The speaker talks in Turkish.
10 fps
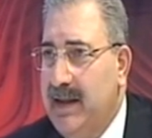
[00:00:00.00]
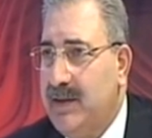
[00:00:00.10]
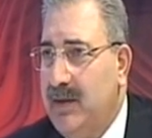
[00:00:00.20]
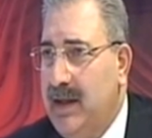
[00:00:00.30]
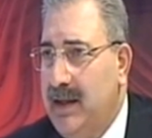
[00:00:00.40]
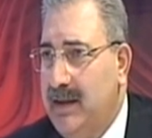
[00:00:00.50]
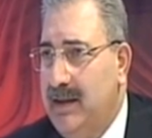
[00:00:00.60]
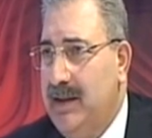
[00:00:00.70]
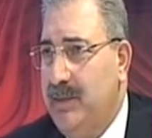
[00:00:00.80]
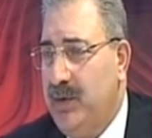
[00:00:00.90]
restore
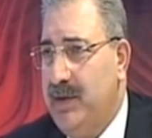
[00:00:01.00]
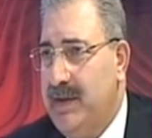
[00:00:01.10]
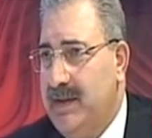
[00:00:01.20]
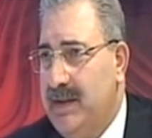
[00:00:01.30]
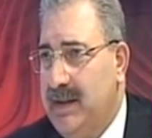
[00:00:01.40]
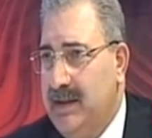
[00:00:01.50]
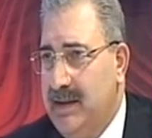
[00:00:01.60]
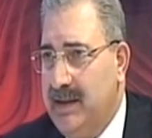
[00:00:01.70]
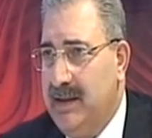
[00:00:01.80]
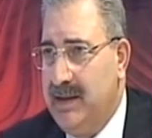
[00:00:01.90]
e, projesi
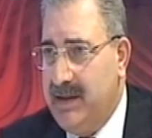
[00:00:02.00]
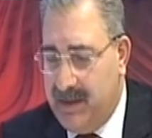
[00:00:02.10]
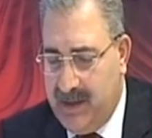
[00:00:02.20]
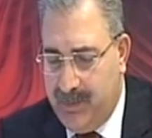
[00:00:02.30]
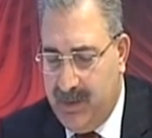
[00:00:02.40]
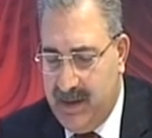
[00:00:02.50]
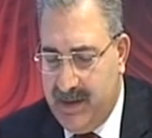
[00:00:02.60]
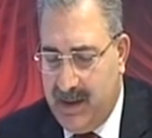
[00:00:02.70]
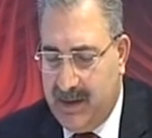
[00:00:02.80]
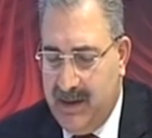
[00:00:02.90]
e,
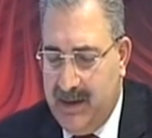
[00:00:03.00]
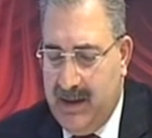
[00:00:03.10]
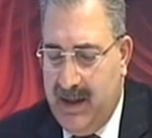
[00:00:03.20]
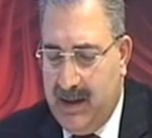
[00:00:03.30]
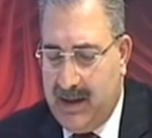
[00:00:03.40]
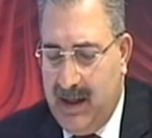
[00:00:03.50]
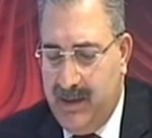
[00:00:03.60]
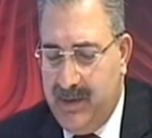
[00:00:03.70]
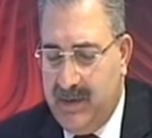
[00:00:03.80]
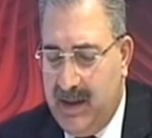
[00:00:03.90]
yapılacak.
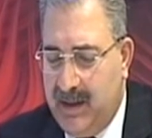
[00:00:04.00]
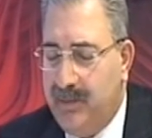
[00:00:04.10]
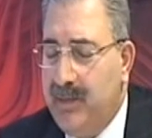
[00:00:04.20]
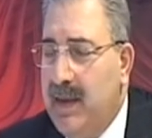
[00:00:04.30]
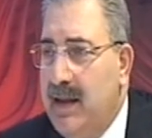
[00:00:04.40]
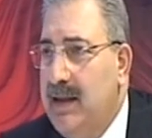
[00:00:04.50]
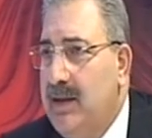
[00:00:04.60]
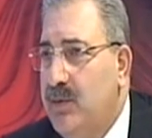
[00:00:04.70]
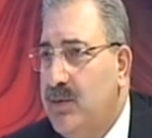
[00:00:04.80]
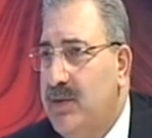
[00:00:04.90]
Akabinde
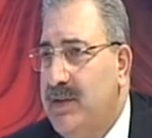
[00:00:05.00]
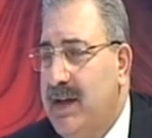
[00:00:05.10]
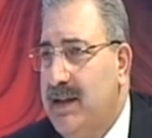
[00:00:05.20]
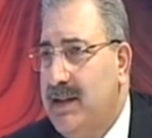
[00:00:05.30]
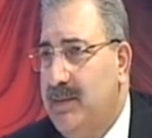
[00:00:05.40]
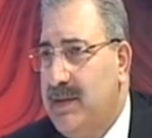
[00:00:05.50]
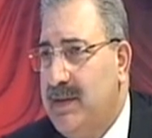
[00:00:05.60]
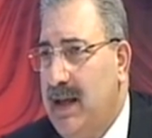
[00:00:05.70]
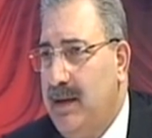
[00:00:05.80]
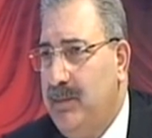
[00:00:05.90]
e, uzun çarşımız
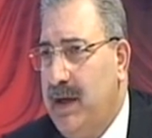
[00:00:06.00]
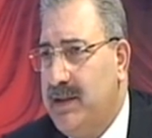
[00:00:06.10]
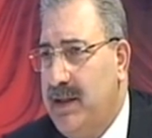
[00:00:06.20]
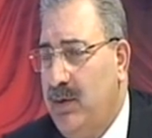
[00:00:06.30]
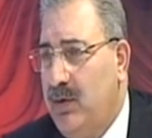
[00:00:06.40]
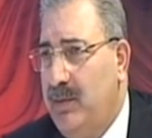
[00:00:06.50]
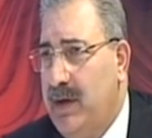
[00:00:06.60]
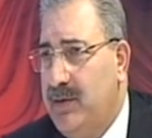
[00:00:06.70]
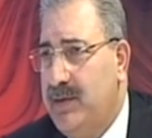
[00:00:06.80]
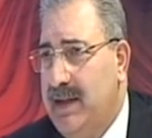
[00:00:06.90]
başta
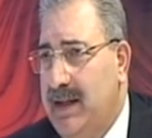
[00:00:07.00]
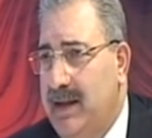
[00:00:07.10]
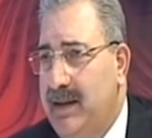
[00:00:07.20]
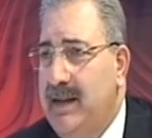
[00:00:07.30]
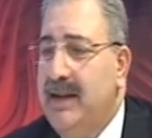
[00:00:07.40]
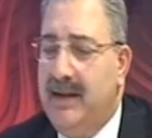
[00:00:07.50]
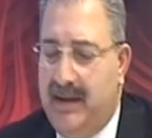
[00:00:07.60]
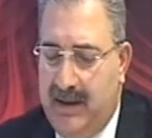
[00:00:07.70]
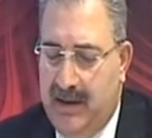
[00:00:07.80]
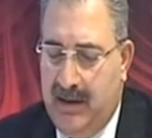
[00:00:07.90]
olmak üzere
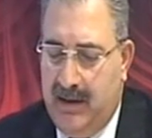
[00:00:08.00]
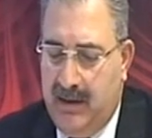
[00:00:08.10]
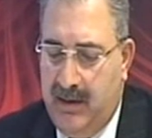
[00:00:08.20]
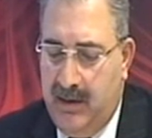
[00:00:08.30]
e,